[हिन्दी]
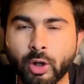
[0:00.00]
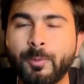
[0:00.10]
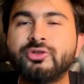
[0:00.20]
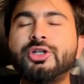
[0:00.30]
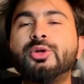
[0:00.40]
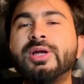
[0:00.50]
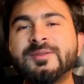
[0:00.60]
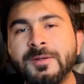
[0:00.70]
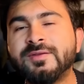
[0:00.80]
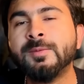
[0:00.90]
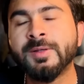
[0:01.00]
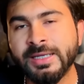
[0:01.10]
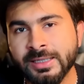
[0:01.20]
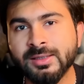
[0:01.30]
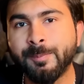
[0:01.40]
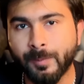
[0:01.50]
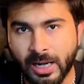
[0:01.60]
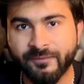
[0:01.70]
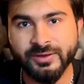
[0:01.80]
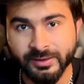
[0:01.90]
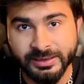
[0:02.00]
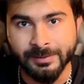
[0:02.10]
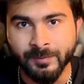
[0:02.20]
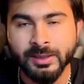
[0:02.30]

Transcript: और पोचुटिनो का एक्सप्लेनेशन पता है क्या था आफ्टर द गेम